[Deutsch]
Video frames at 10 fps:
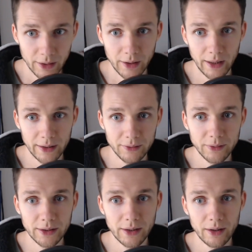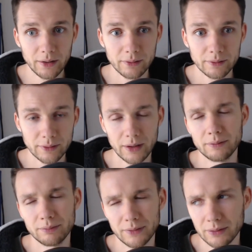Entweder, ja,
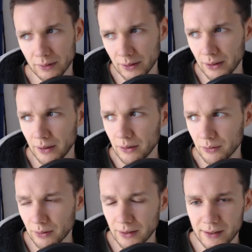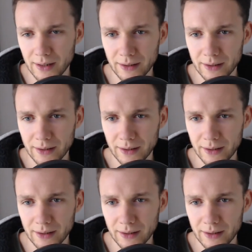ich würde jetzt sagen,